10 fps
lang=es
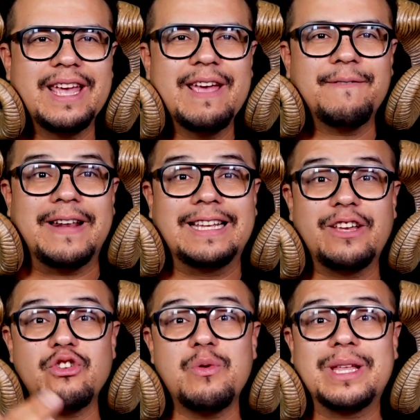Feliz
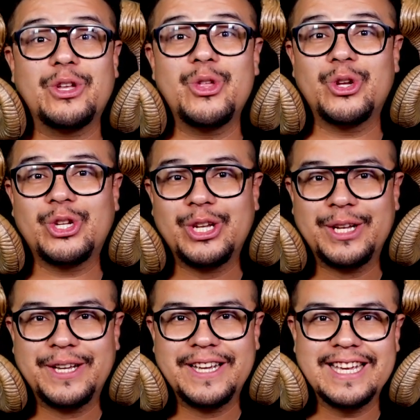año nuevo a todos
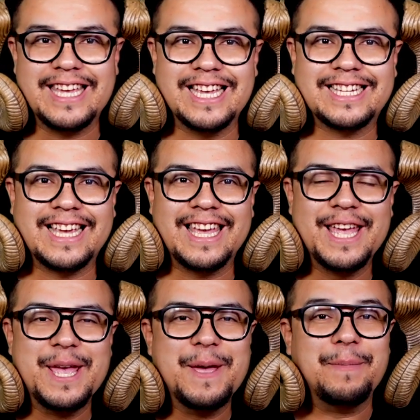y es que
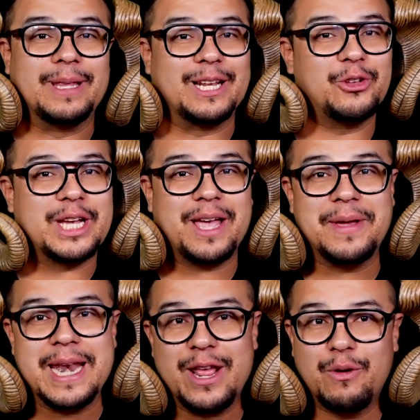mientras no se
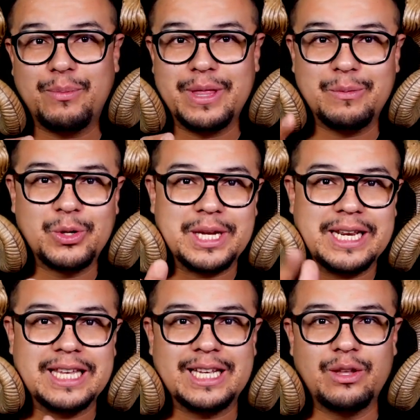acabe enero podemos
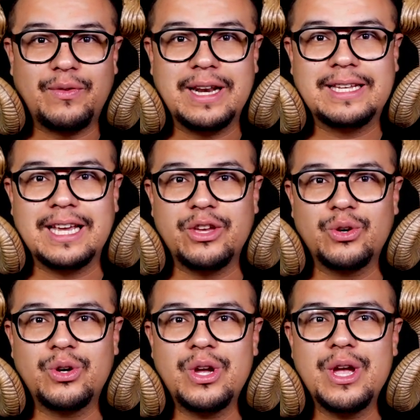seguir deseando feliz
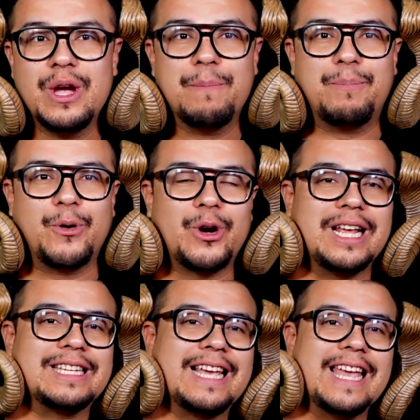año por
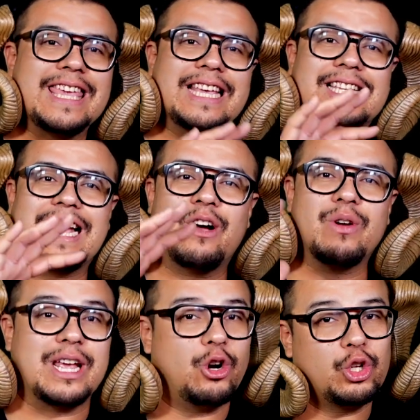las calles,
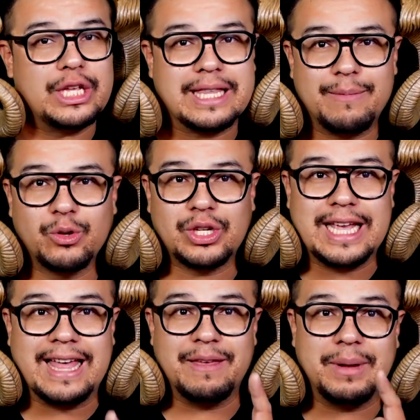aunque no lo sintamos.
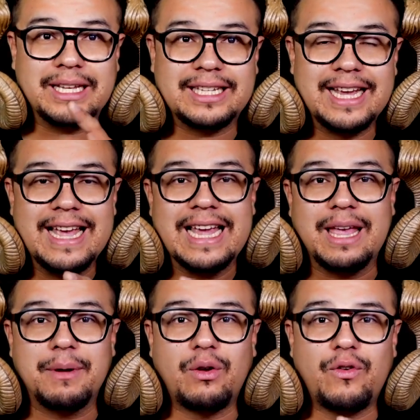Además,
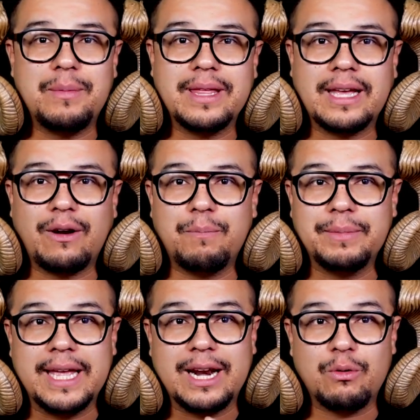qué mejor forma
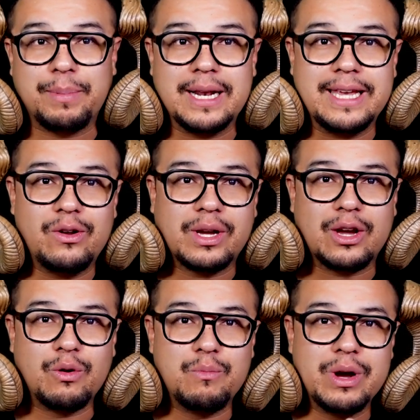de romper el hielo que
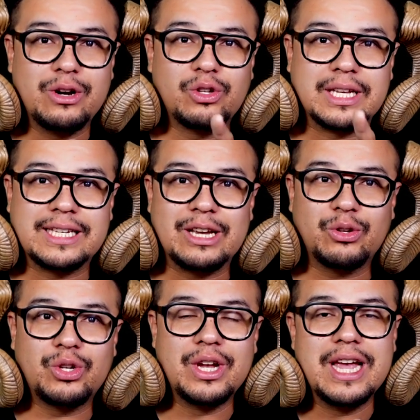con buenos
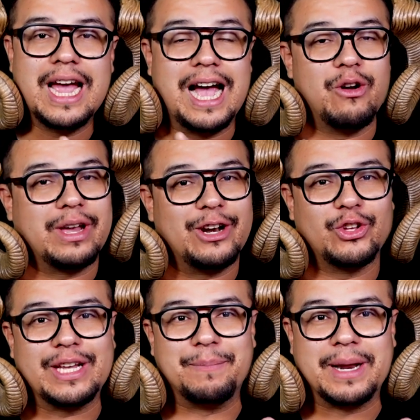deseos, aunque no
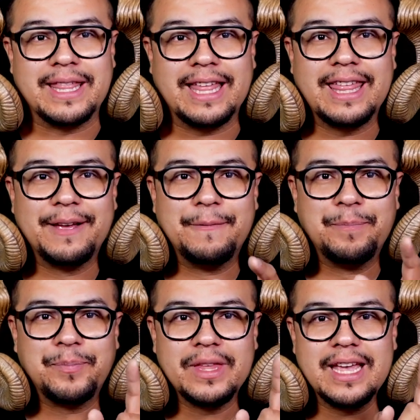sean verdad.
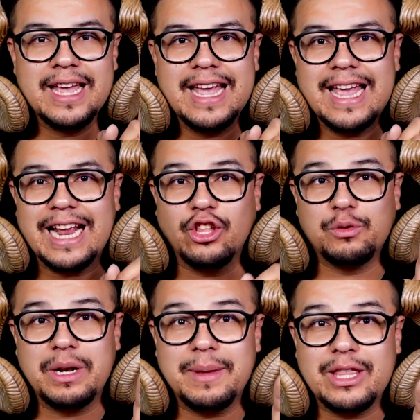El
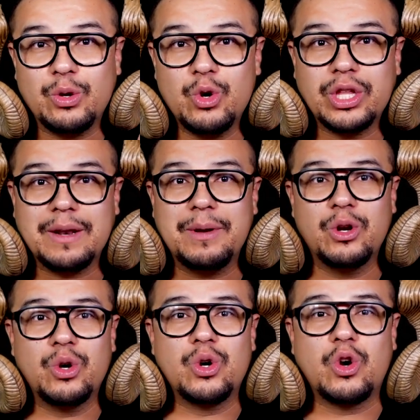2021
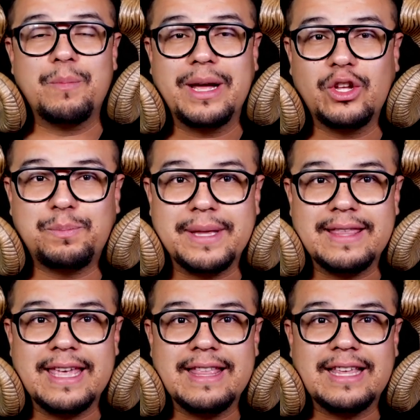terminó con varios
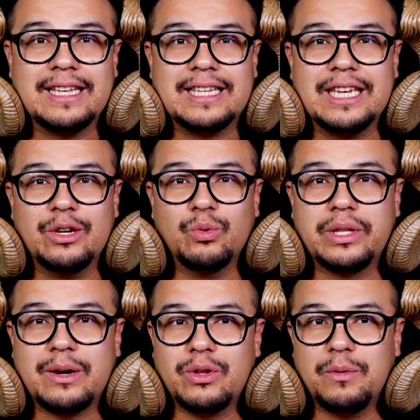pendientes y un
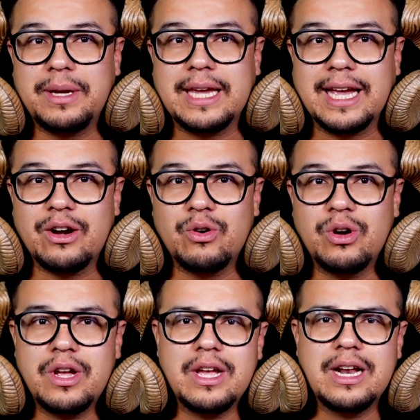taekwondo mexicano
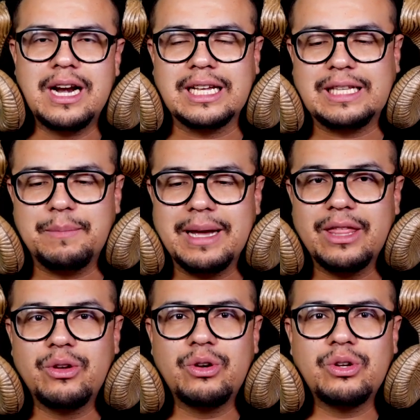
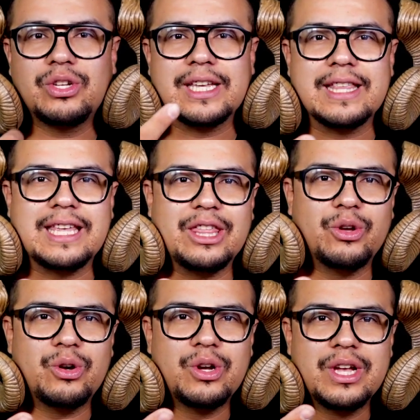lastimado,
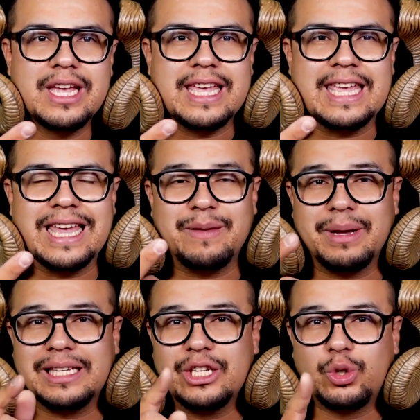sentido y
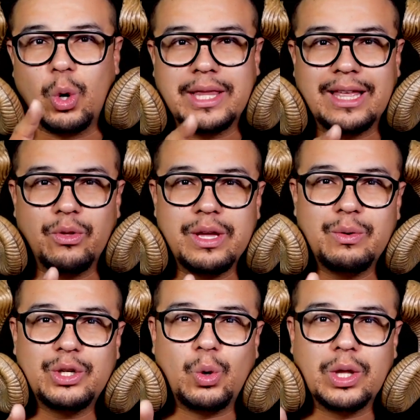además insultado. Digo
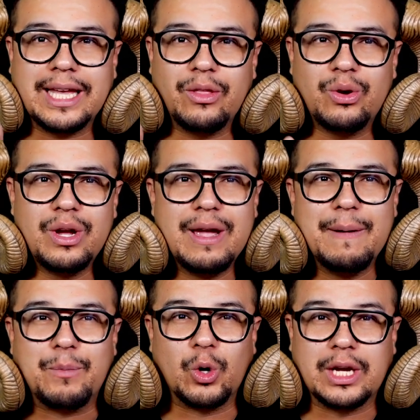insultado
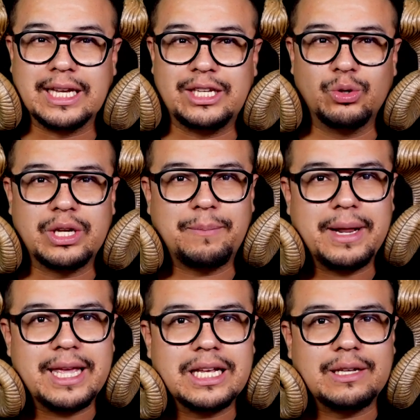porque si usar
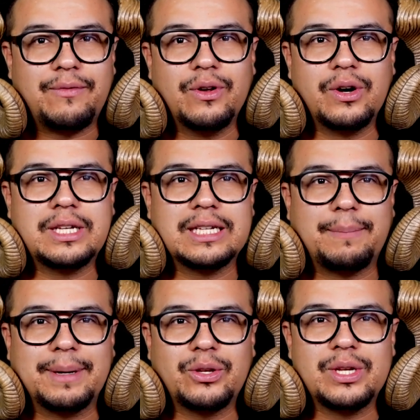playeras de flores y
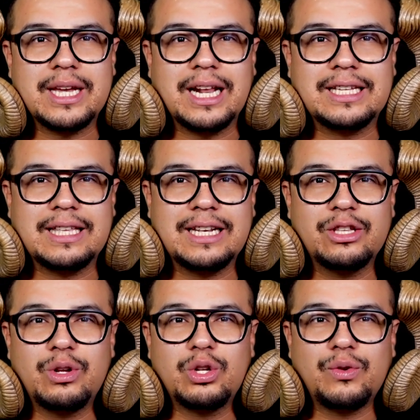zapatos sin calcetines
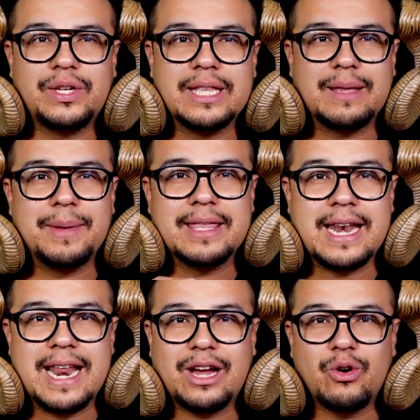no es lo suficientemente
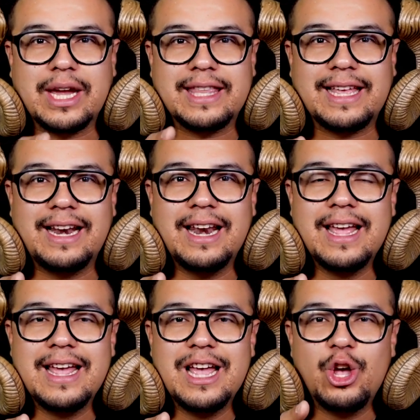naco, ¿qué tal
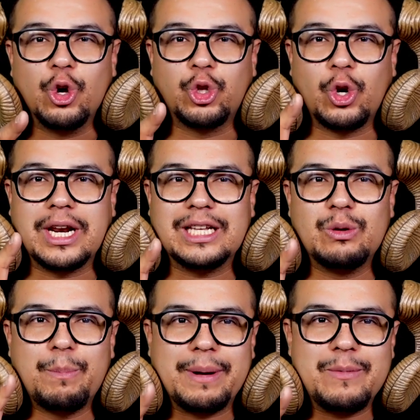otorgarse
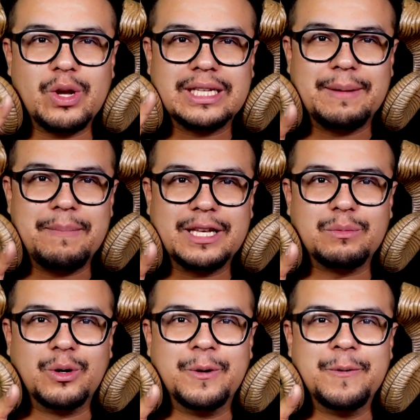un premio a sí
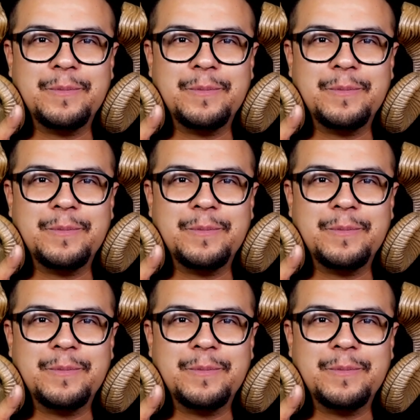mismo?